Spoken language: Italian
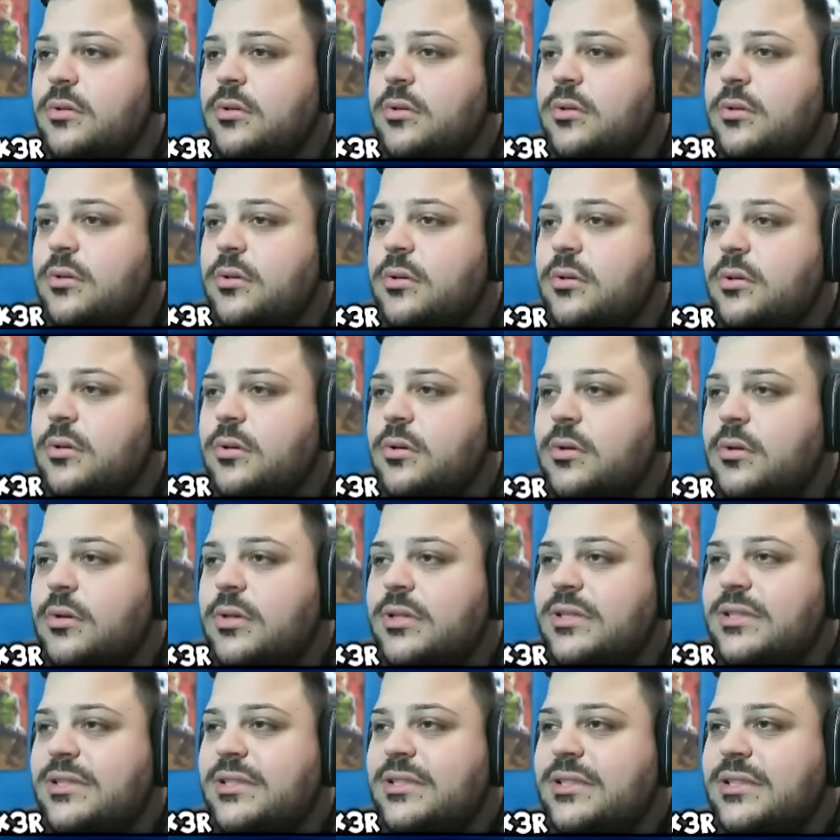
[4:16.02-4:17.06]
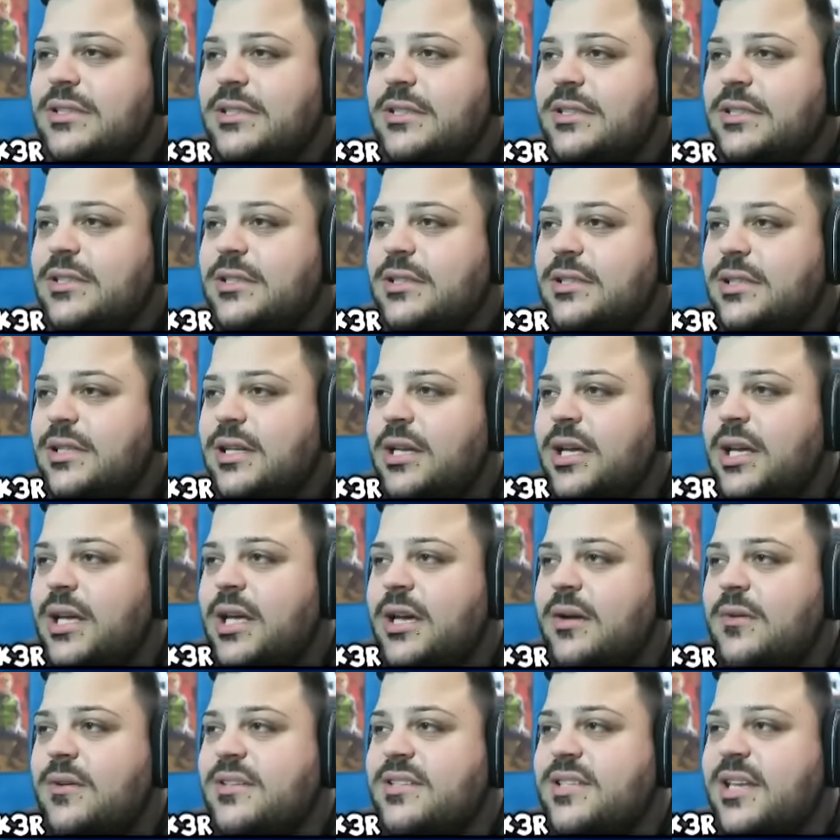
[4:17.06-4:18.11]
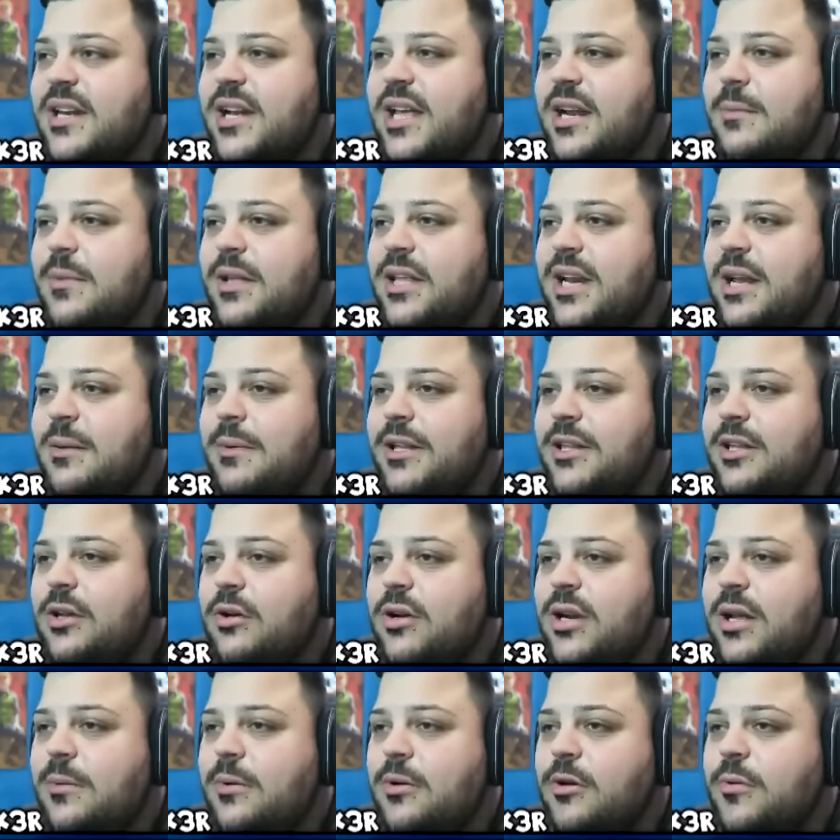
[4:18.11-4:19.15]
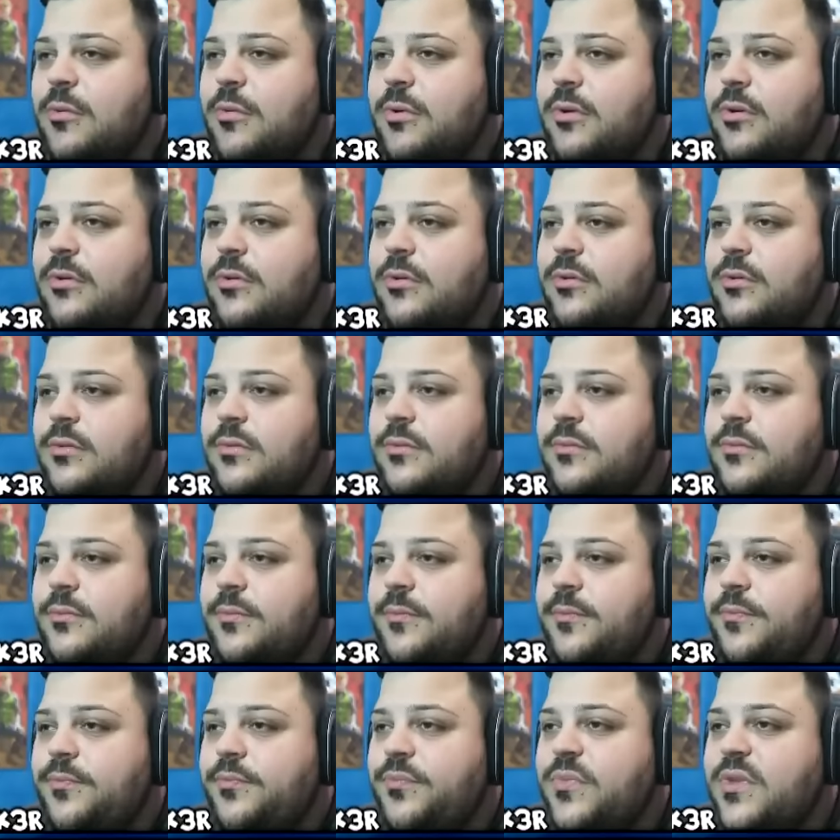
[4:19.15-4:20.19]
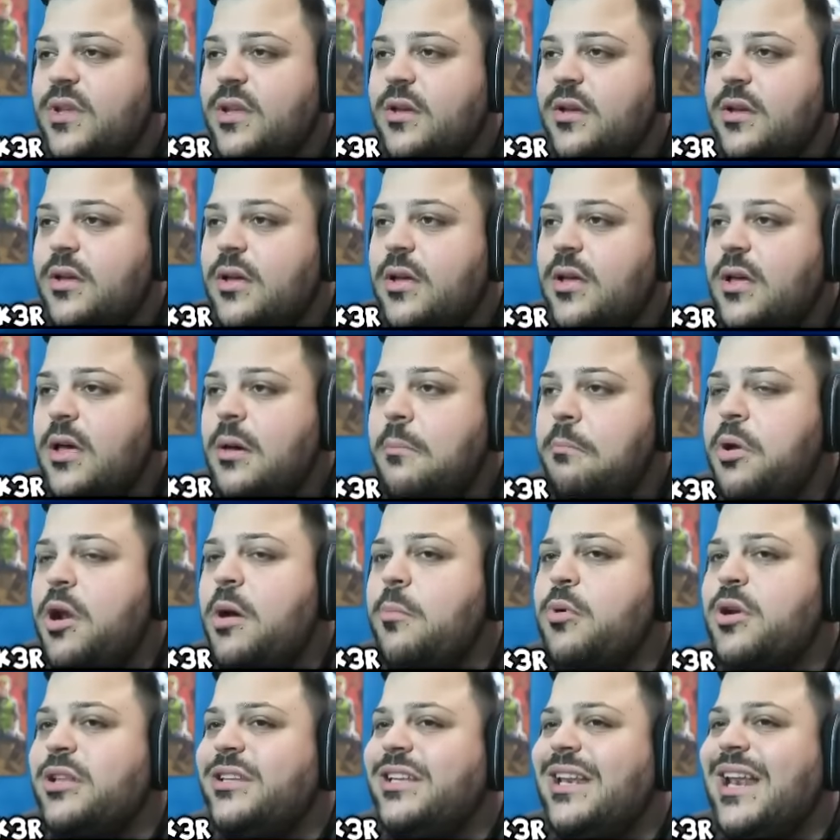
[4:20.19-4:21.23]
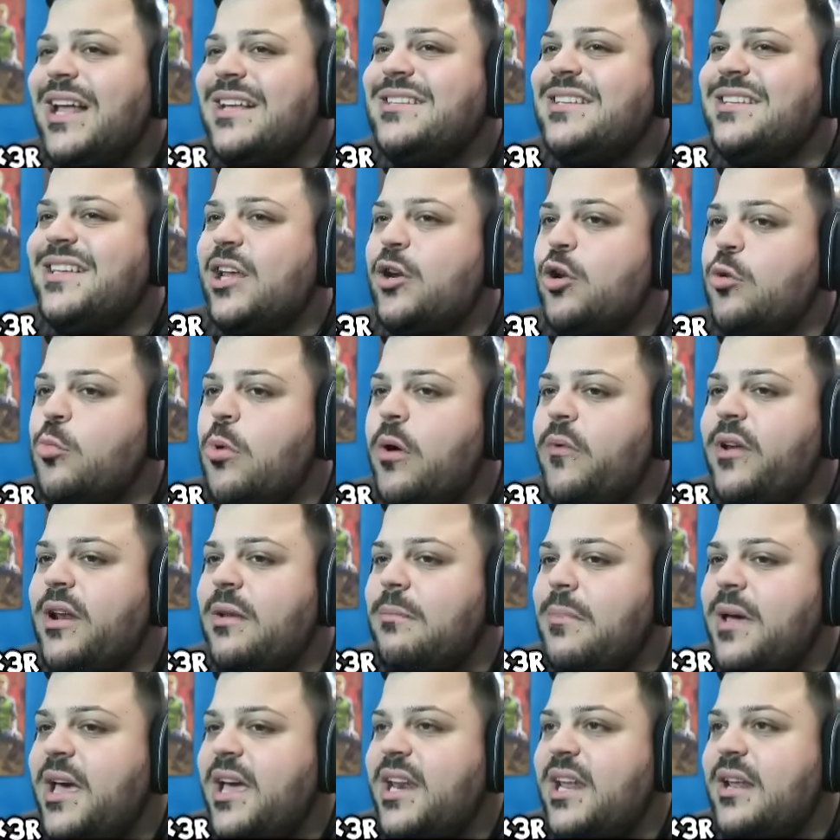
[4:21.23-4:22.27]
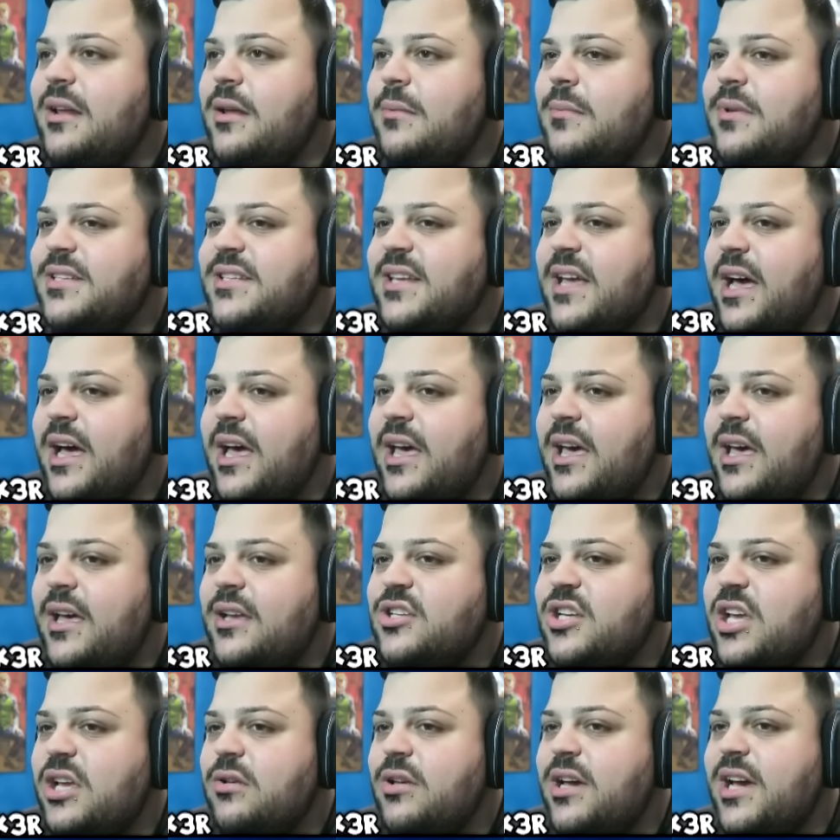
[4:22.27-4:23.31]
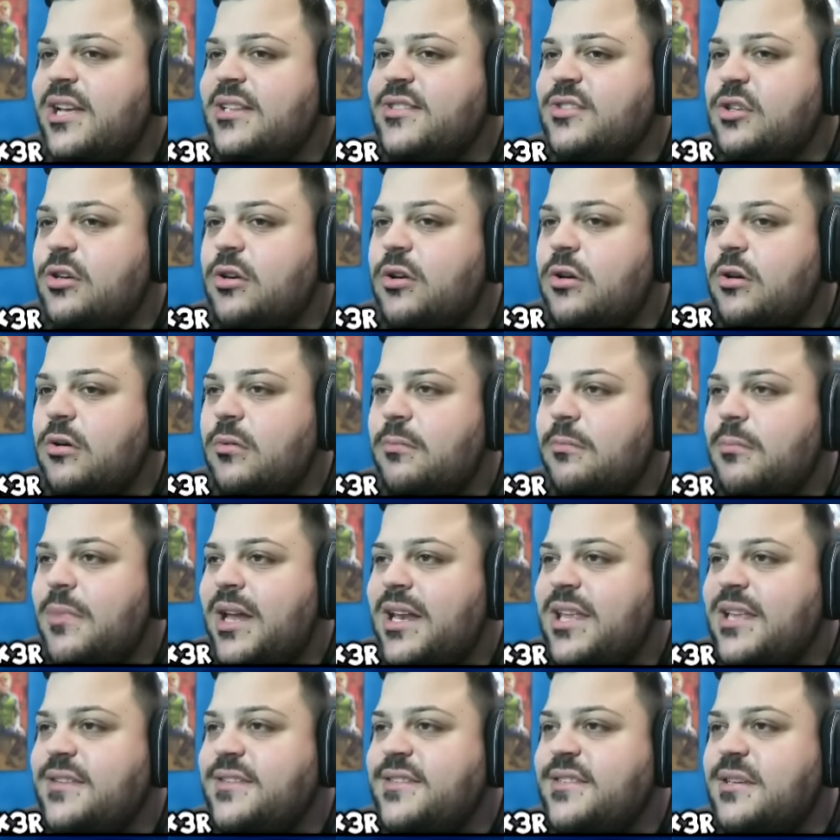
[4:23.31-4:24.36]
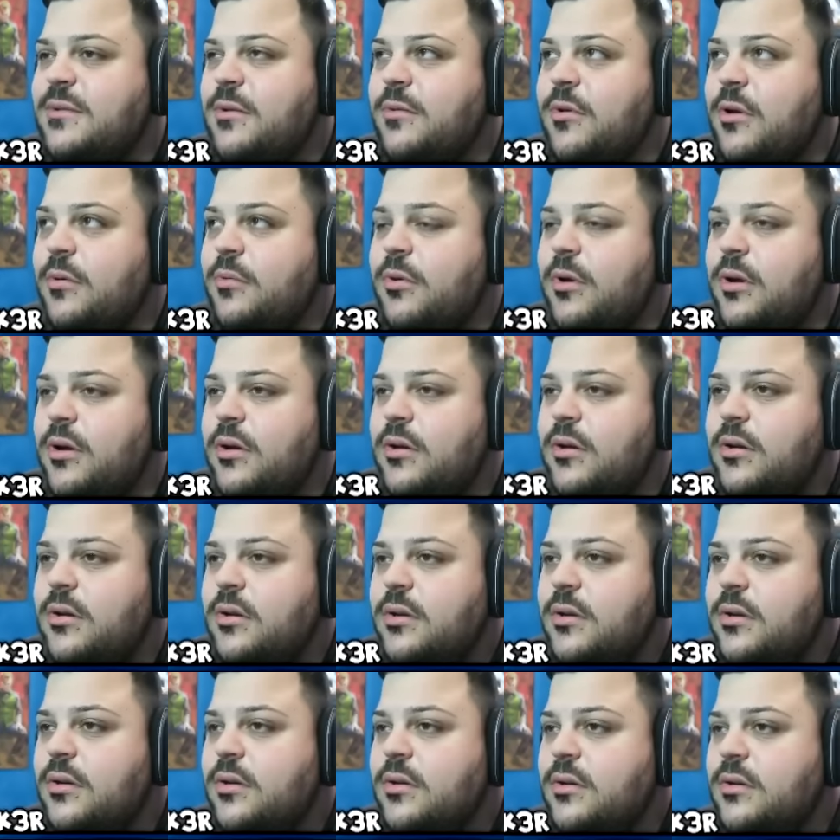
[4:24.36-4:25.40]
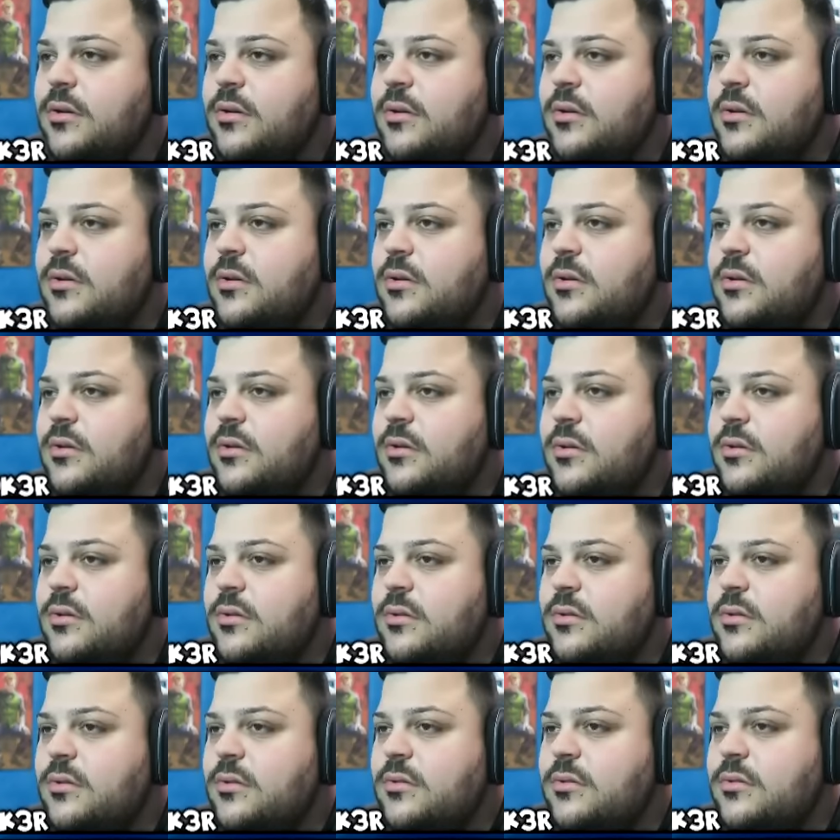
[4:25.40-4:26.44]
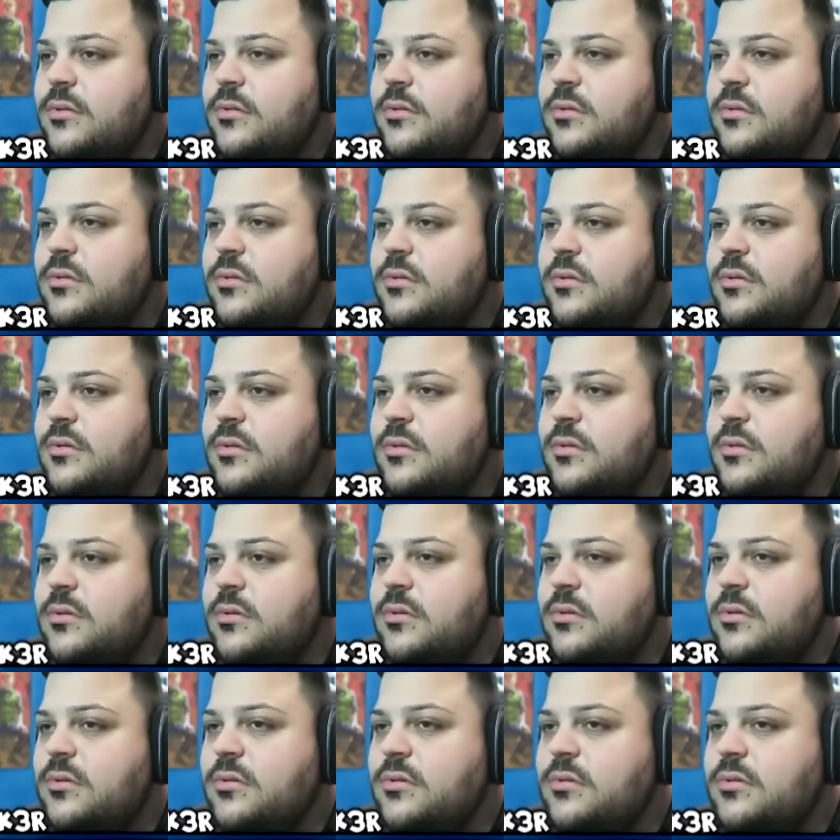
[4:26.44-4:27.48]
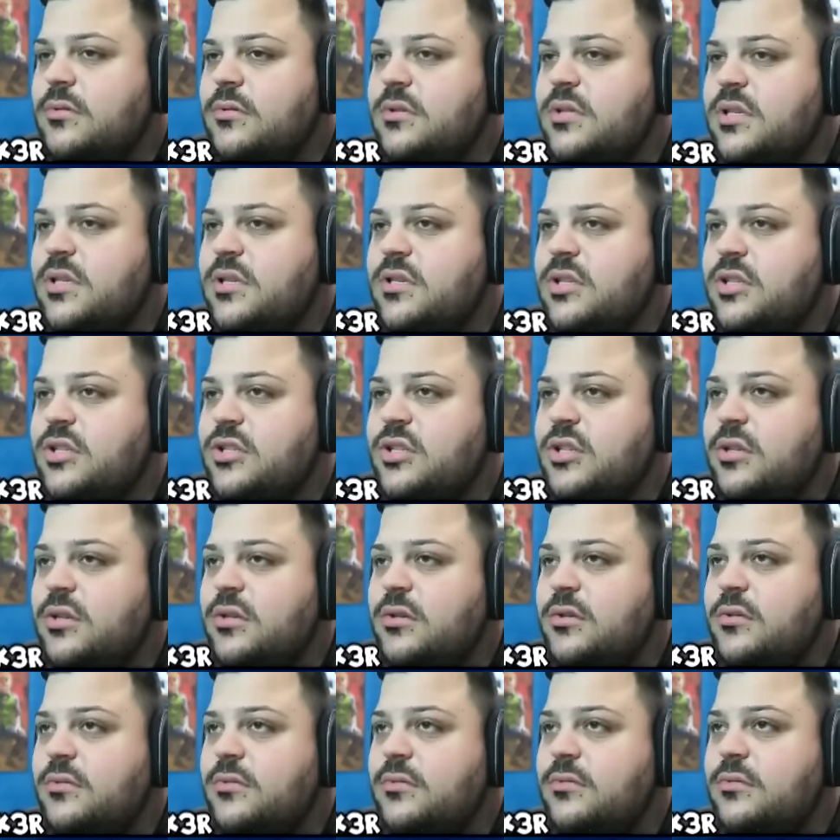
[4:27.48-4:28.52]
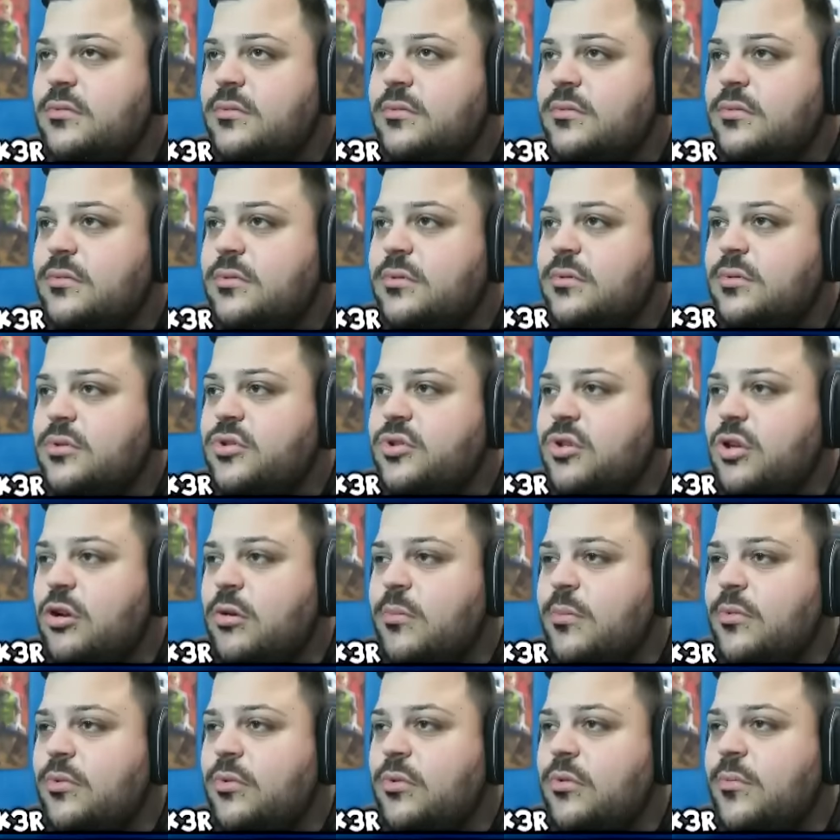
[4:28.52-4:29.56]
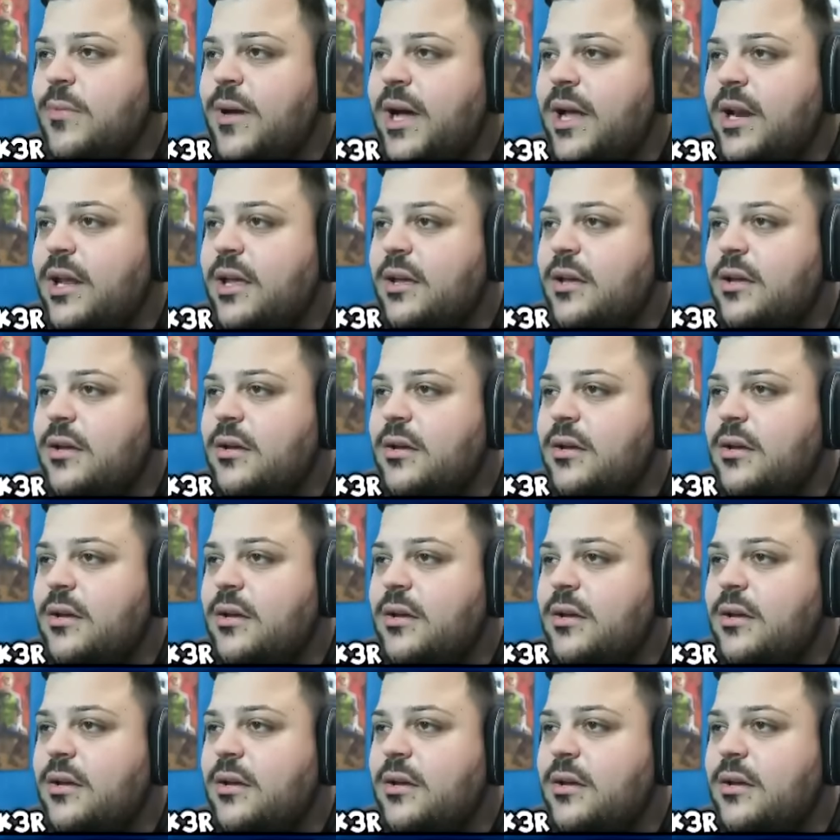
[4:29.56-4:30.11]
Eh, ma quell'arma one shot, eh. Eh, questa è un'arma della Madonna proprio. Però pure di là si sanno muovere bene, mi sa, eh. Cioè, non è che sono malissimo. No, no, proprio. assolutamente. Ma assolutamente, assolutamente. Sì, sì, sì. Non sono male.